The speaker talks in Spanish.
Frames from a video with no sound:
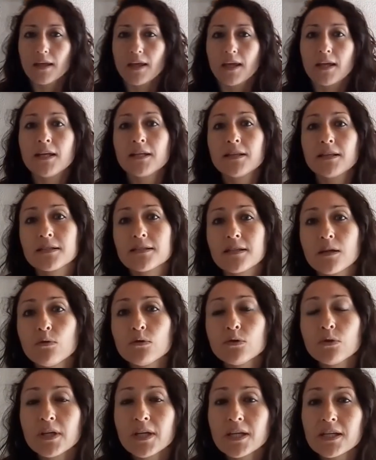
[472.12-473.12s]
En este
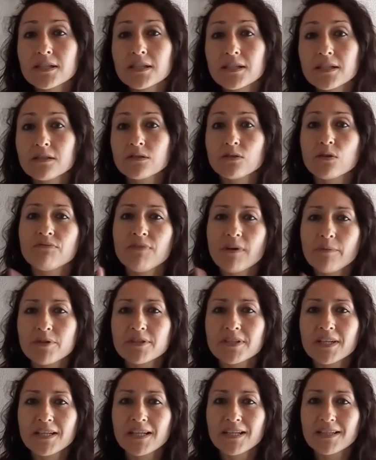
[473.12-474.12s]
segundo ejercicio
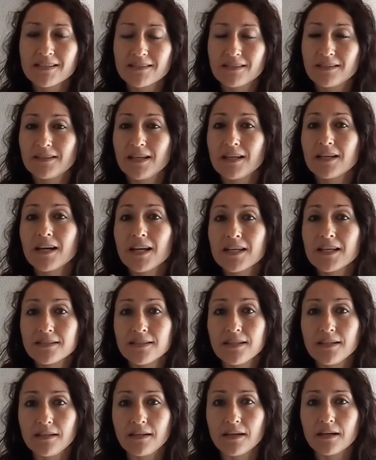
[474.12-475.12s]
vamos a necesitar la
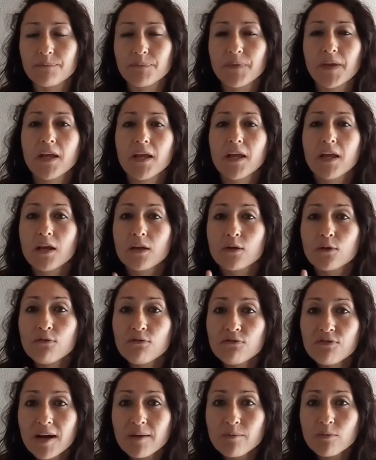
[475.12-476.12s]
silla.
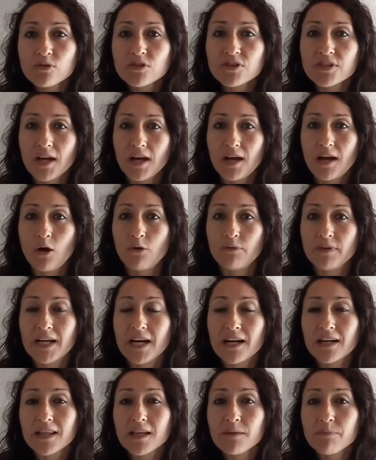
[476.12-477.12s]
Nos vamos a
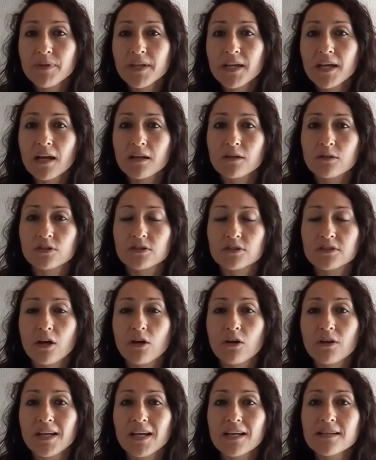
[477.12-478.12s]
ubicar de pie al
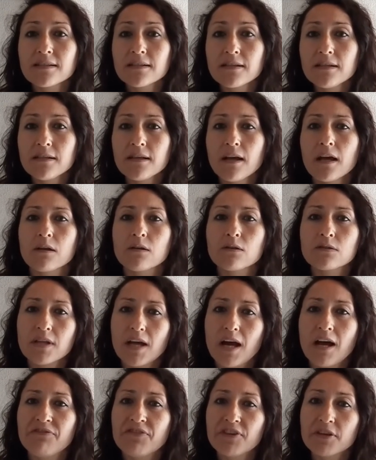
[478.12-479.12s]
costado de la silla, nos
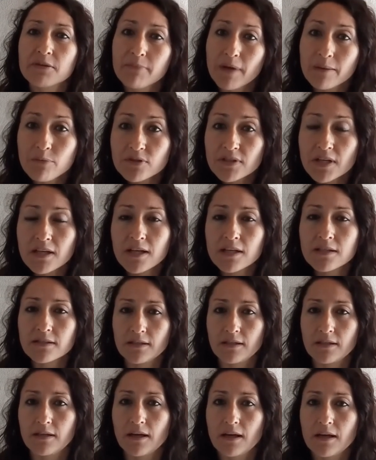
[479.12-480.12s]
afirmamos en la
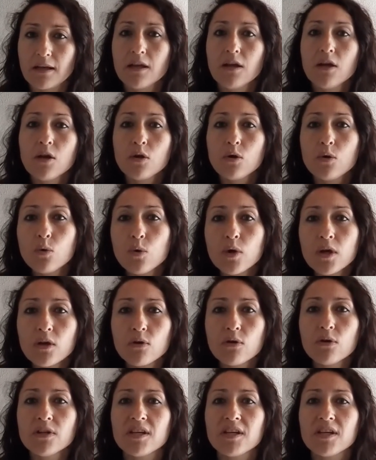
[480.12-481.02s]
silla. Luego